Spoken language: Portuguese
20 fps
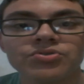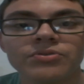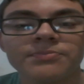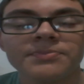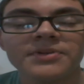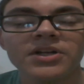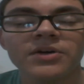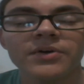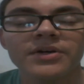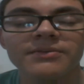sua
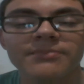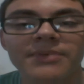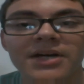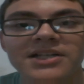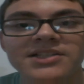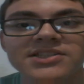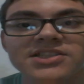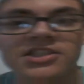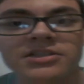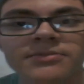opinião aí
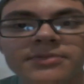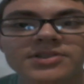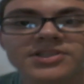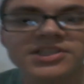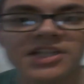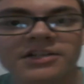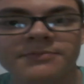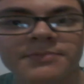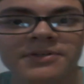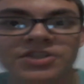embaixo em cima,
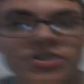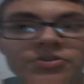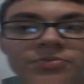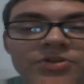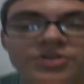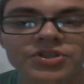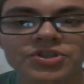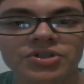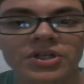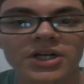certo? Pra gente
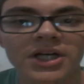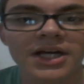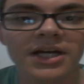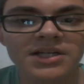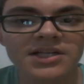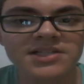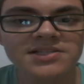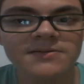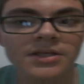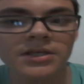poder jogar, beleza?